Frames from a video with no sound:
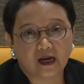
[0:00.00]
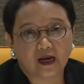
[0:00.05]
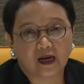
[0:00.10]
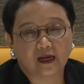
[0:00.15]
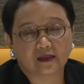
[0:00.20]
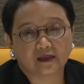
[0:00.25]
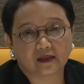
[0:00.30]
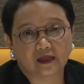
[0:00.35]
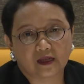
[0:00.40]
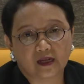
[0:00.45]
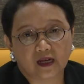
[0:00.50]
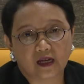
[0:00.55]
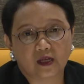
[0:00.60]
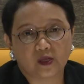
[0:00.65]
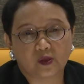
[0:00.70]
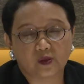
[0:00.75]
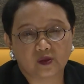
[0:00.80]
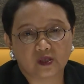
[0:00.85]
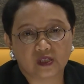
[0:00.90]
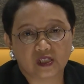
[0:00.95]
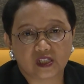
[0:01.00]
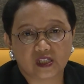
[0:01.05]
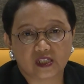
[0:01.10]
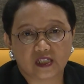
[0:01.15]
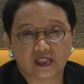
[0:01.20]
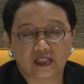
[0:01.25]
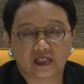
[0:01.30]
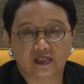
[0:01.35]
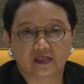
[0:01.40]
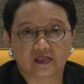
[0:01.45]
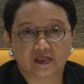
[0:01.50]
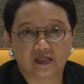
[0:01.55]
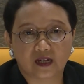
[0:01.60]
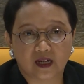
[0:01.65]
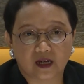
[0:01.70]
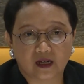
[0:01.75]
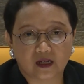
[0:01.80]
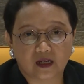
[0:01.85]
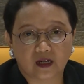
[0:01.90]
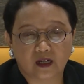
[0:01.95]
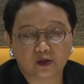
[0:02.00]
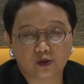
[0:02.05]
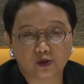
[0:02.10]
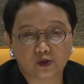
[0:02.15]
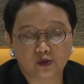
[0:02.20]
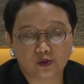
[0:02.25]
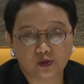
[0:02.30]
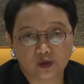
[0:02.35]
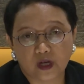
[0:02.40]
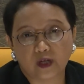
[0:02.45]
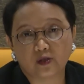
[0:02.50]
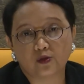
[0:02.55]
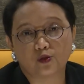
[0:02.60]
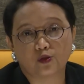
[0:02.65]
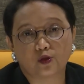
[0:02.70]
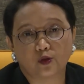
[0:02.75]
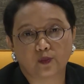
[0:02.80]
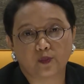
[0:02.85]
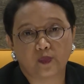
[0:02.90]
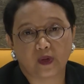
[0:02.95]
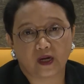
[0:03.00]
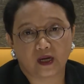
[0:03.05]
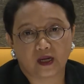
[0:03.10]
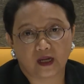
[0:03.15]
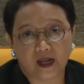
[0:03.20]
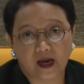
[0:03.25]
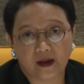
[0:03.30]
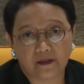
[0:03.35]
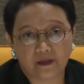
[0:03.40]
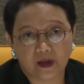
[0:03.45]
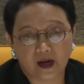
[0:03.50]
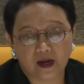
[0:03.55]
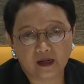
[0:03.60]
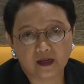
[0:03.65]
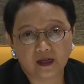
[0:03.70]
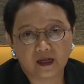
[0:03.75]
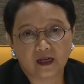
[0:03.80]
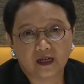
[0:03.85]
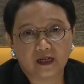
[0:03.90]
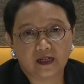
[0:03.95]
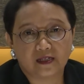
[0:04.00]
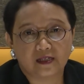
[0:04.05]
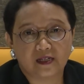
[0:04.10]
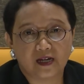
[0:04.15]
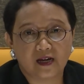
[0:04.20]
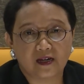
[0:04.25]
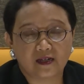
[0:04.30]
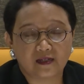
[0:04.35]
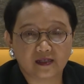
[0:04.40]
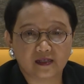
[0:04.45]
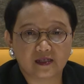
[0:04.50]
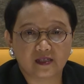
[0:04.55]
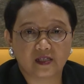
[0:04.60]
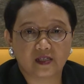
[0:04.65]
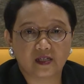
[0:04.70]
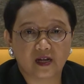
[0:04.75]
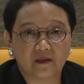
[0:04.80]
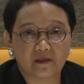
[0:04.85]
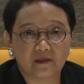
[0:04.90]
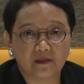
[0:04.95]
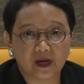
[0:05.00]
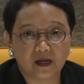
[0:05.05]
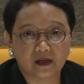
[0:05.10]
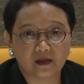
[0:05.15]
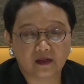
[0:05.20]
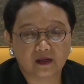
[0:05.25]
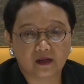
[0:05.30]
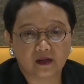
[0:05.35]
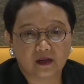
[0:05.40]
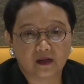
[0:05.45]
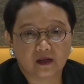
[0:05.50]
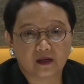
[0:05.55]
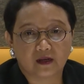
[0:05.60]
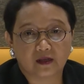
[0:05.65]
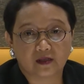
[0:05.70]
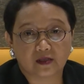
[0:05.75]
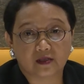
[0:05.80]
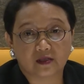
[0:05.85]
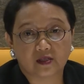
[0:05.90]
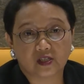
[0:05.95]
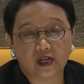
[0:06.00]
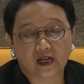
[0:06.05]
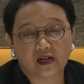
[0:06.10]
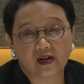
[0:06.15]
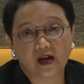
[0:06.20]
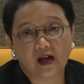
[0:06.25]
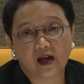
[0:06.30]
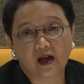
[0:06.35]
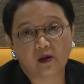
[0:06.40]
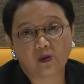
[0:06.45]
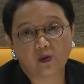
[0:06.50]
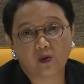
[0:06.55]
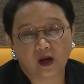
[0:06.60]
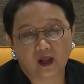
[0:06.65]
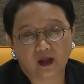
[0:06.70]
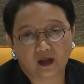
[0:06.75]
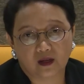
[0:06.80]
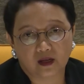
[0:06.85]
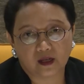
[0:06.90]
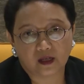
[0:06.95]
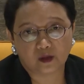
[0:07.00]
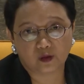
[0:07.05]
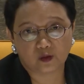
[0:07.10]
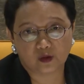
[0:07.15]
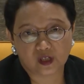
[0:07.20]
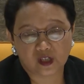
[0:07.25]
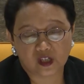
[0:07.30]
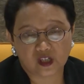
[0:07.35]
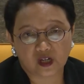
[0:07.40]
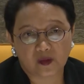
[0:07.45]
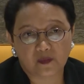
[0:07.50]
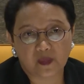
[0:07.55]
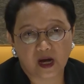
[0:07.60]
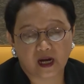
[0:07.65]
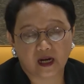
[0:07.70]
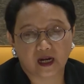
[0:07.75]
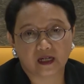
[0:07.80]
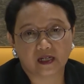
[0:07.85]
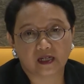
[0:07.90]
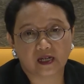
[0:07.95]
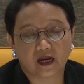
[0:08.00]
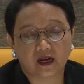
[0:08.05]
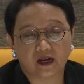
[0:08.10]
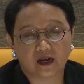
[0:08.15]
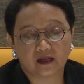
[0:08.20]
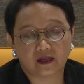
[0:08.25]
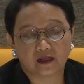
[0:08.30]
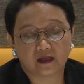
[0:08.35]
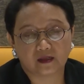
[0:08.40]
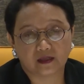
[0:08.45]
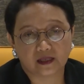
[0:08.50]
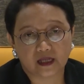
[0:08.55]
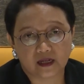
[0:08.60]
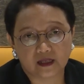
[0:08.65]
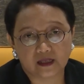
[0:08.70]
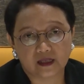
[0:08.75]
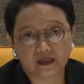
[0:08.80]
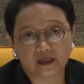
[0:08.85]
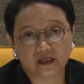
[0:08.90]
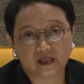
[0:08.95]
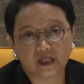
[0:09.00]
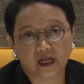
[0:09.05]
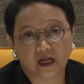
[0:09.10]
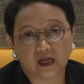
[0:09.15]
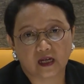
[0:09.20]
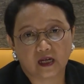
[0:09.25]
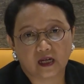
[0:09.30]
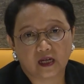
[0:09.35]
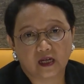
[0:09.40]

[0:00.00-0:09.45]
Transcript: antara Indonesia dan Sri Lanka sudah cukup uh, lama dari zaman uh, sejarah awal Indonesia bahkan dal, uh, dari sejak